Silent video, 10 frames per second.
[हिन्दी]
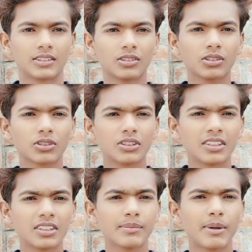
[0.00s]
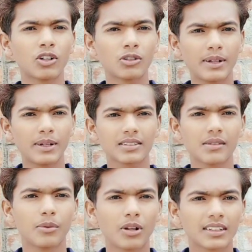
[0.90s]
तो दोस्तों जैसे कि मनोज भैया से
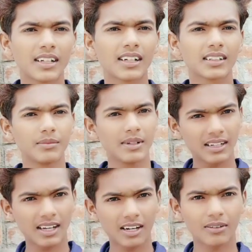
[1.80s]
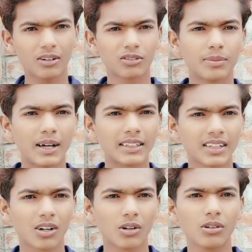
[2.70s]
मैं बोला था कि मेरे घर वालों से बात
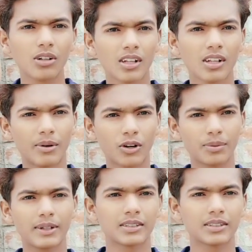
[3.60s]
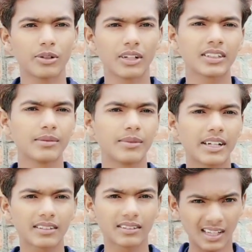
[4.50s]
कर लो मनोज भैया से बोला था कि
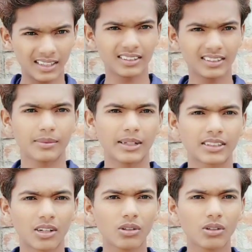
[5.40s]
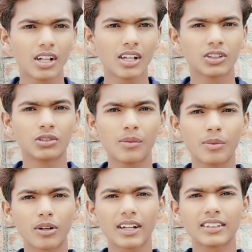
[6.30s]
मेरे दादी से बात कर लो तो वो
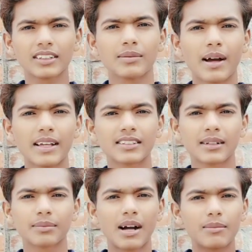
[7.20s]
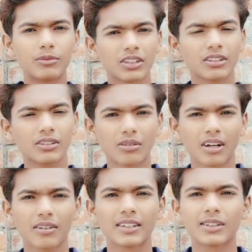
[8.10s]
बोल रहे थे कि भाई ये सब काम मुझे क्यों
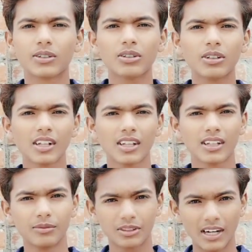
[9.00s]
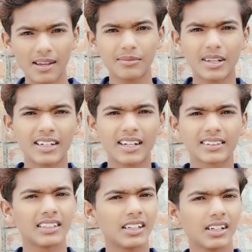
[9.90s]
करवाते हो टाइम नहीं
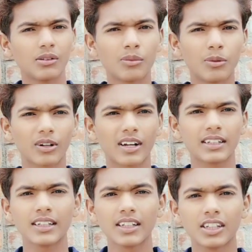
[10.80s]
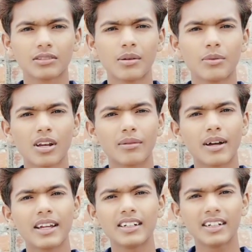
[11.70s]
रहता ये वो बोल रहे थे तो मैं बोला
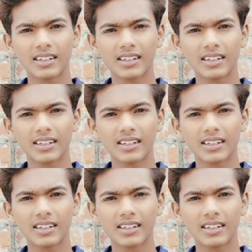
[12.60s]
भाई